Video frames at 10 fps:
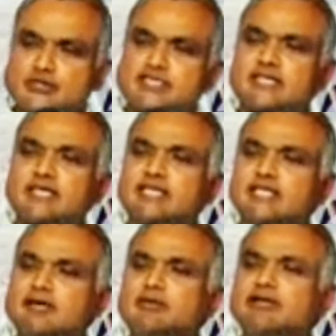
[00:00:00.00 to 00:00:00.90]
చూస్తే
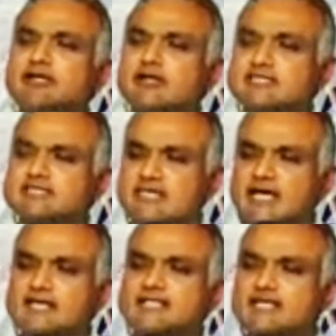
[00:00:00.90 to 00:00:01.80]
దేవుని యొక్క
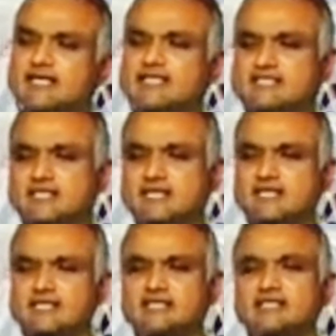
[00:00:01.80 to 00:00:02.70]
సాన్నిధ్యాన్ని
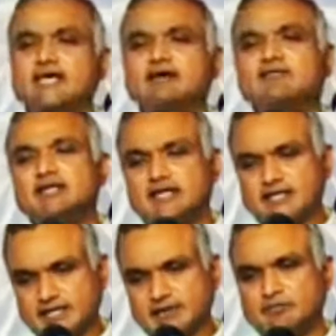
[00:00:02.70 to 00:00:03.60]
చేరేది దైవ
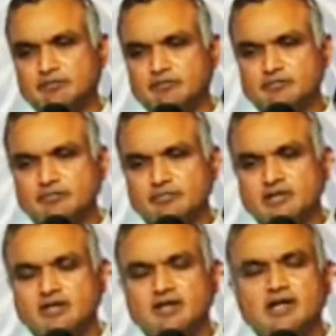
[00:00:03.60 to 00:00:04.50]
నిర్ణయం
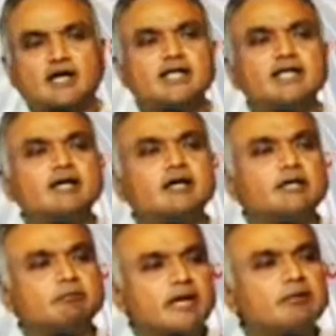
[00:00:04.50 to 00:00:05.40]
అదే
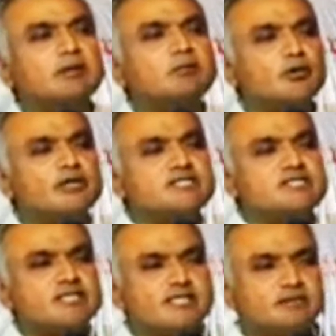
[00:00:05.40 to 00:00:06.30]
బైబిల్
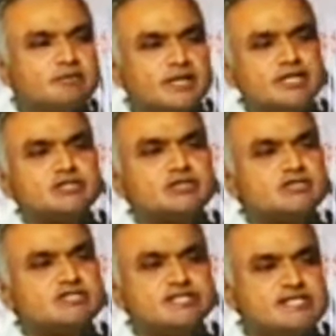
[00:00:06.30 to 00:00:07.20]
బోధించేది
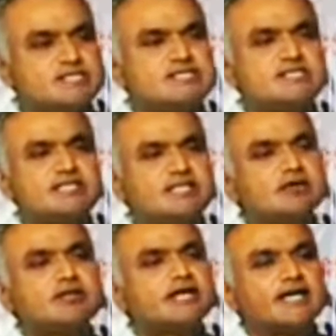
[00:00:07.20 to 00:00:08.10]
మనుషుడు చేసి
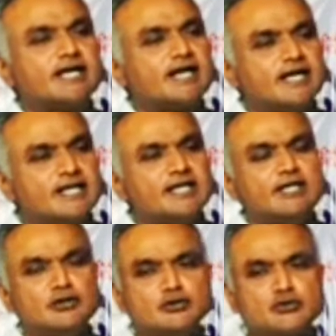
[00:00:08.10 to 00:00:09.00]
దేవుని దగ్గరికి
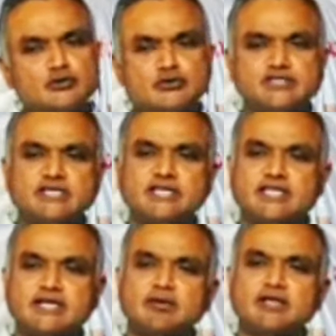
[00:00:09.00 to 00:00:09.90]
వెళ్ళలేడు చూసి
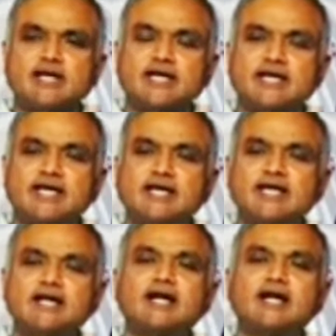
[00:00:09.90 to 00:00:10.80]
దేవుని
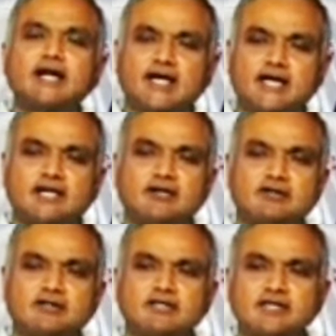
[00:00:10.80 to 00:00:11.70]
దగ్గరికి
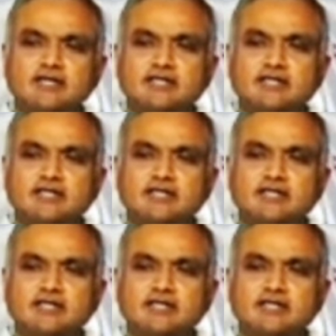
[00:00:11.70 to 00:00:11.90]
వెళ్ళగలడు